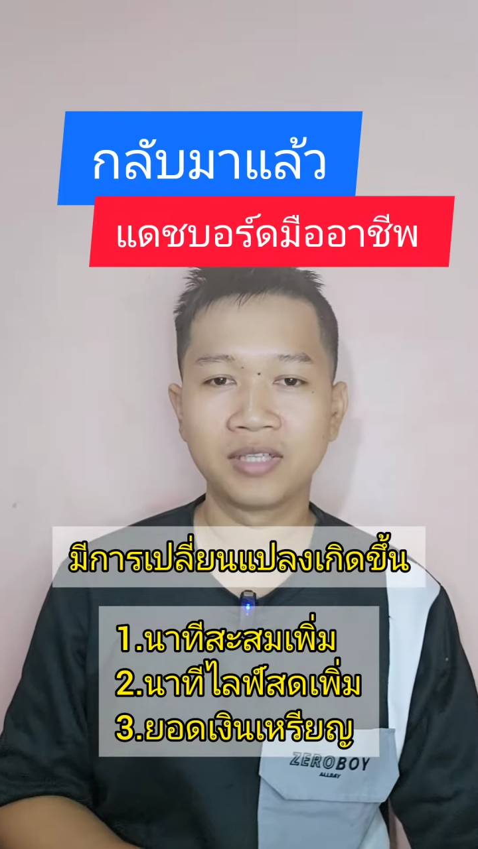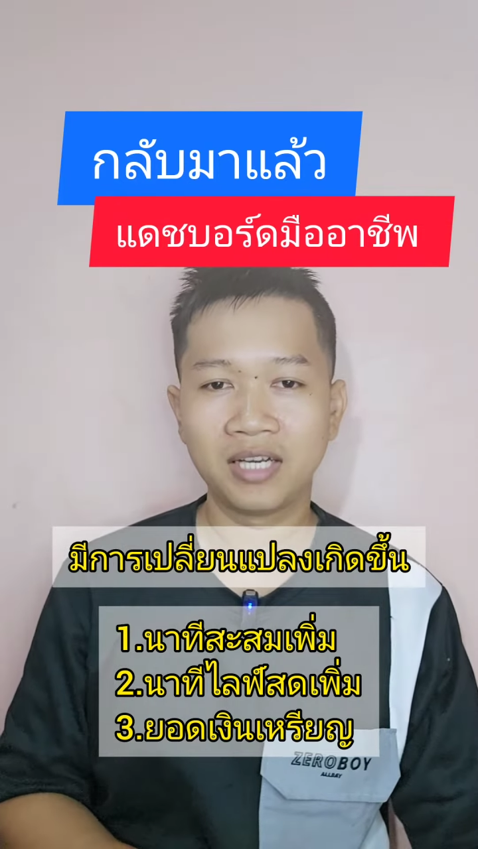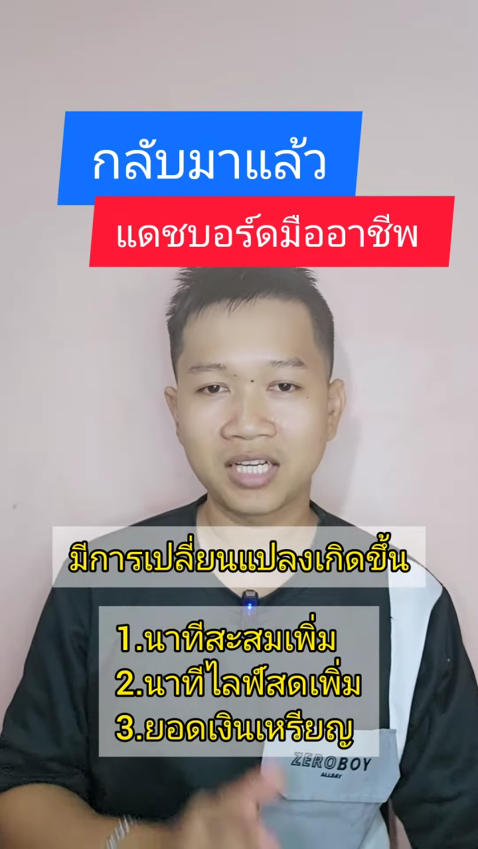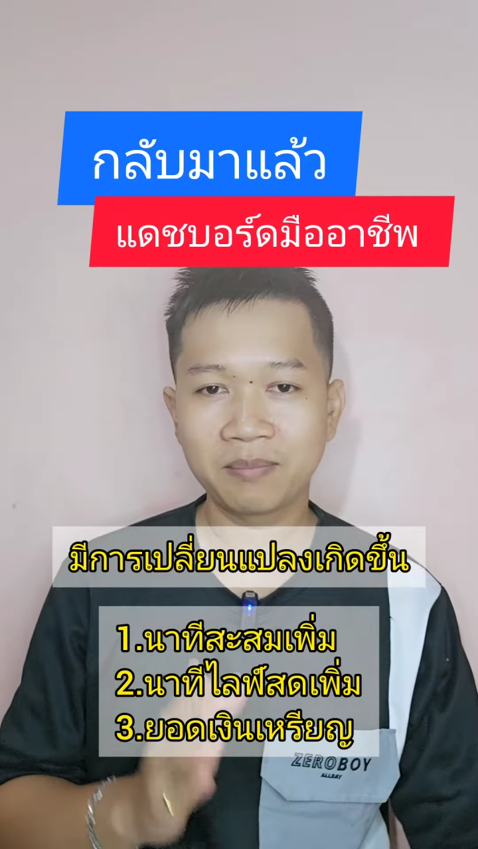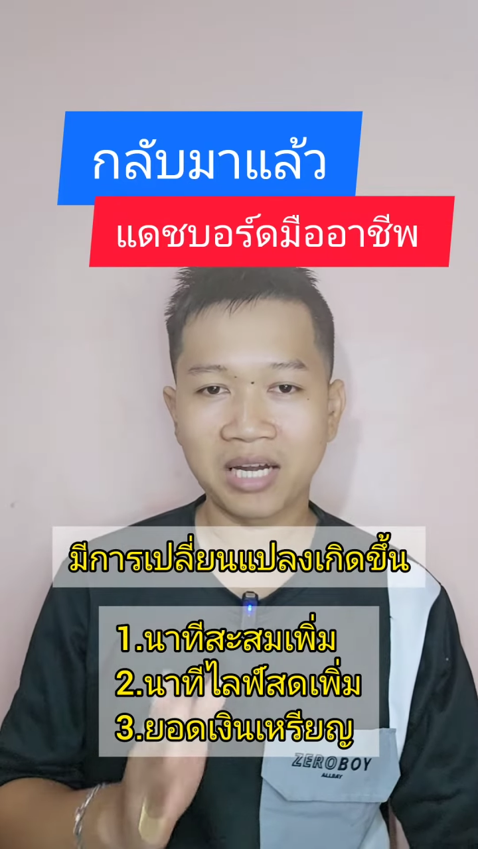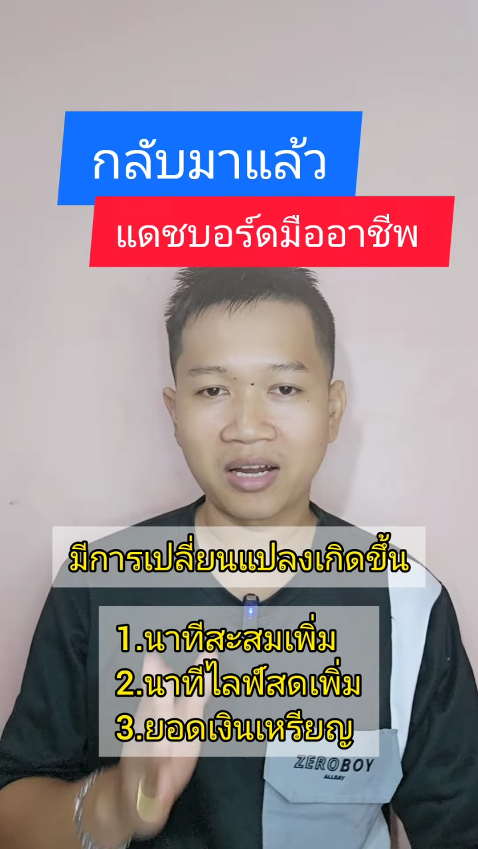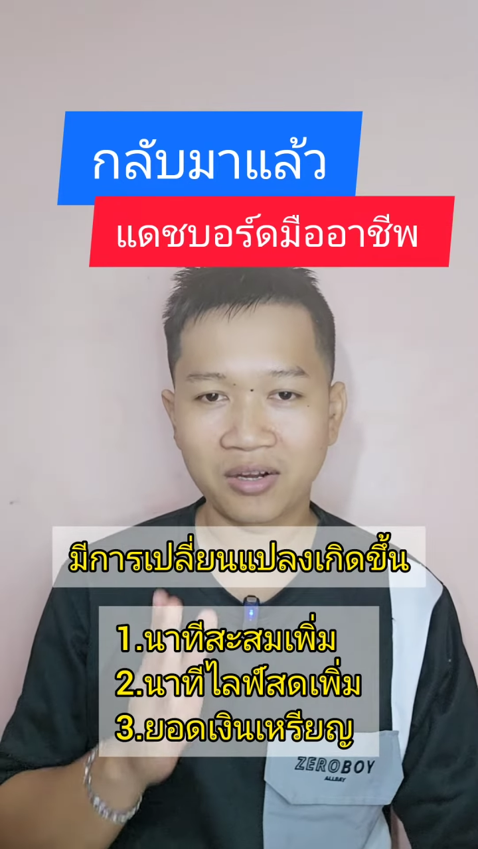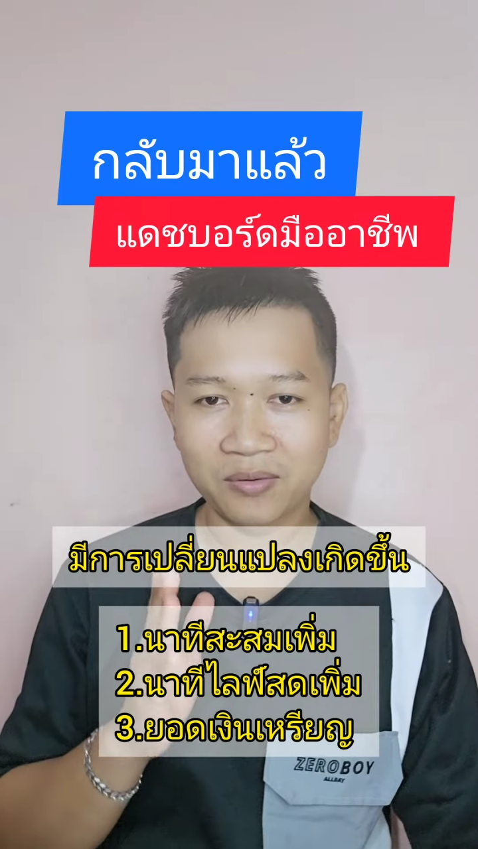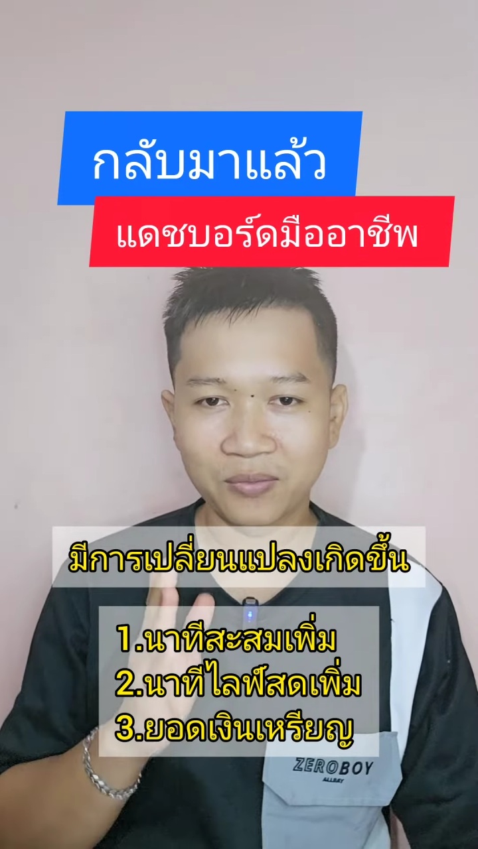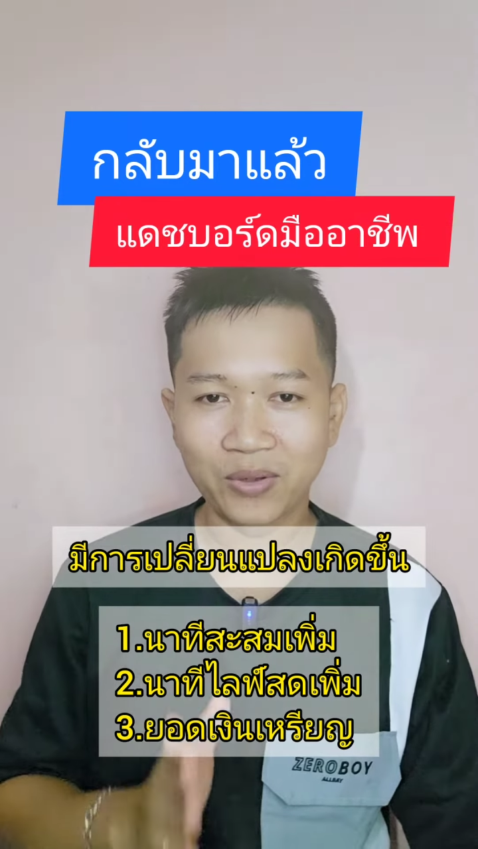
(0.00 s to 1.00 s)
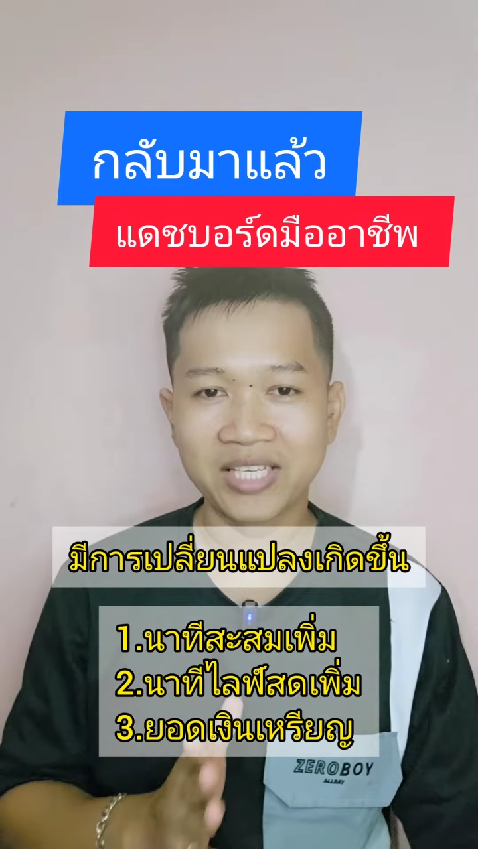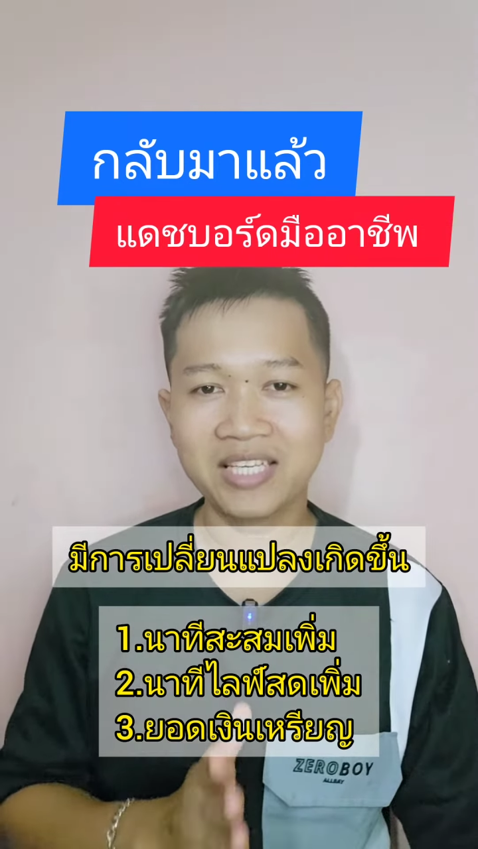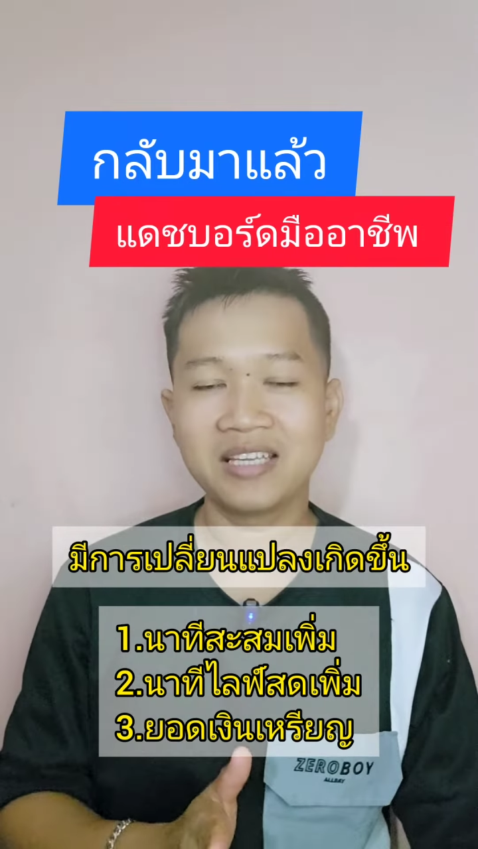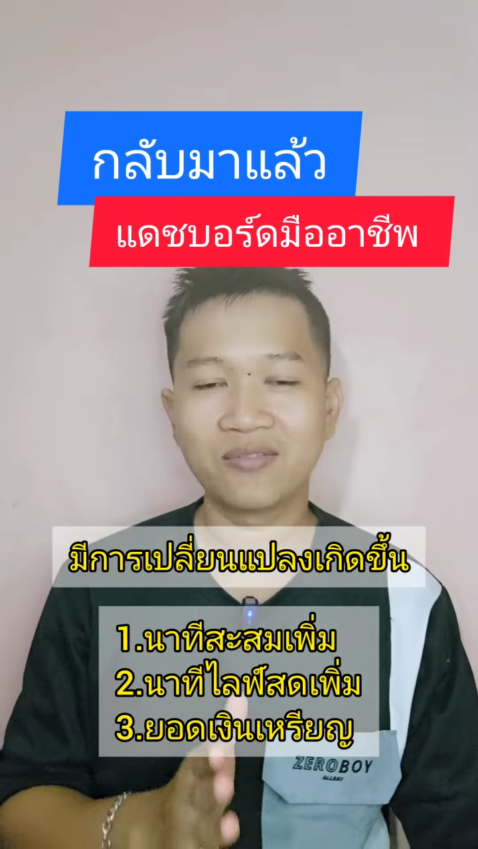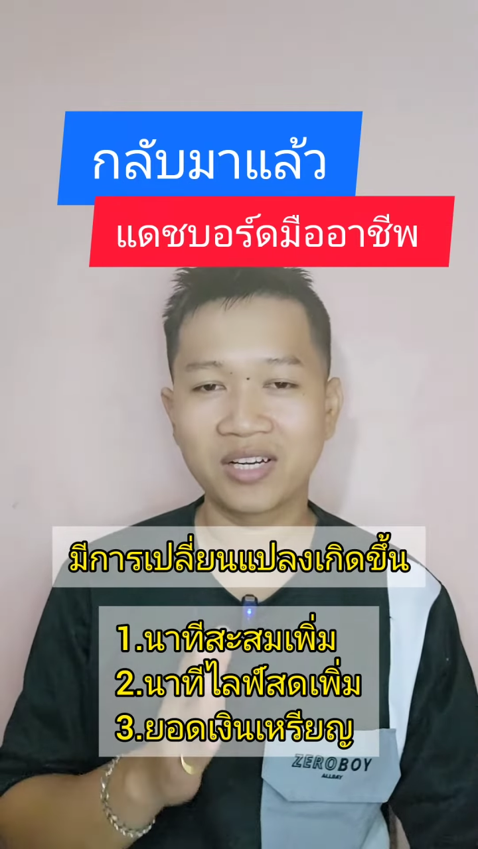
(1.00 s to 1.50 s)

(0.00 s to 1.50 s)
แล้วก็มาวันนี้